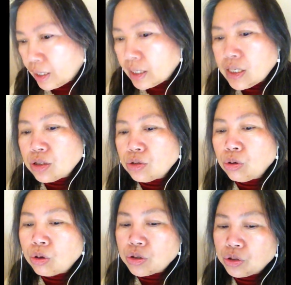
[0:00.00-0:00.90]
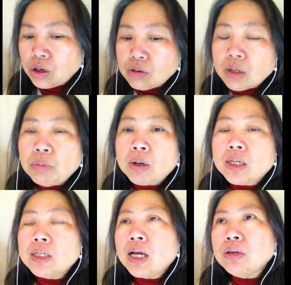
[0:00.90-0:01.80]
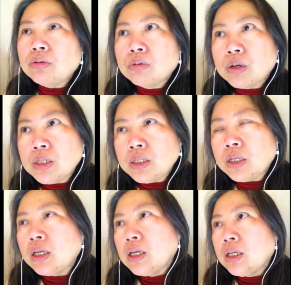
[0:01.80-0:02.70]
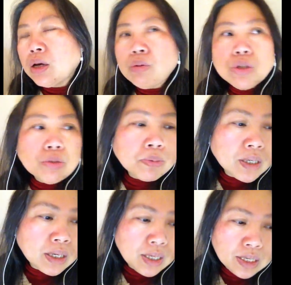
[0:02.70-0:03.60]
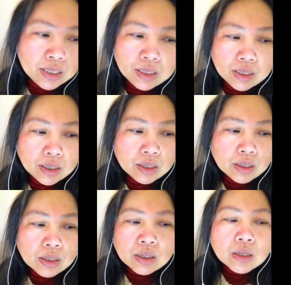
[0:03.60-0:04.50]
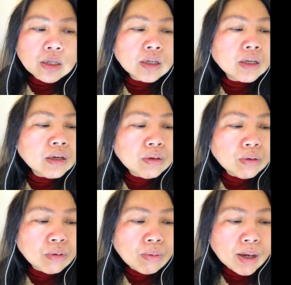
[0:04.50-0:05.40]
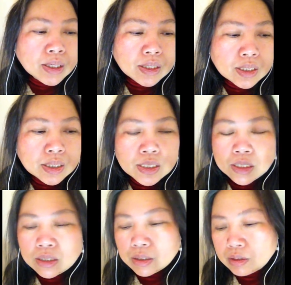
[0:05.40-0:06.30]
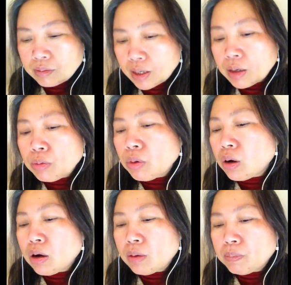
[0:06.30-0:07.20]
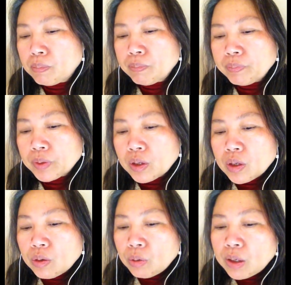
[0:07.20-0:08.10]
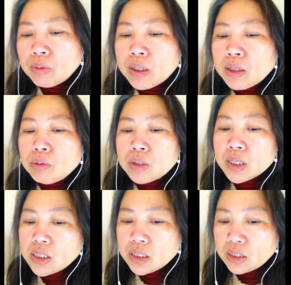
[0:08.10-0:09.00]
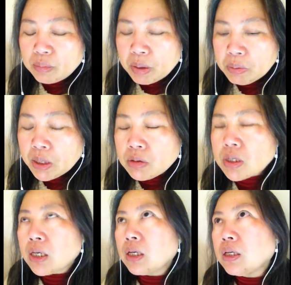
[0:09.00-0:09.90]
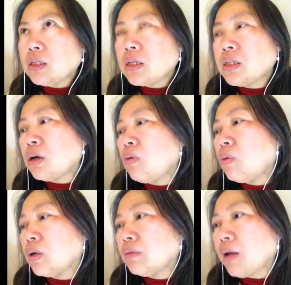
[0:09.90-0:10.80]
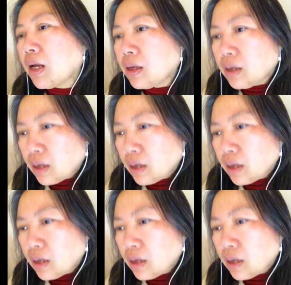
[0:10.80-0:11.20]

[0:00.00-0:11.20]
给人一种错觉，好像我跟他有关系，那我就不可以，嗯，跟国外的那个情人是吧？我我认为我前情人没必要再再找我是吧？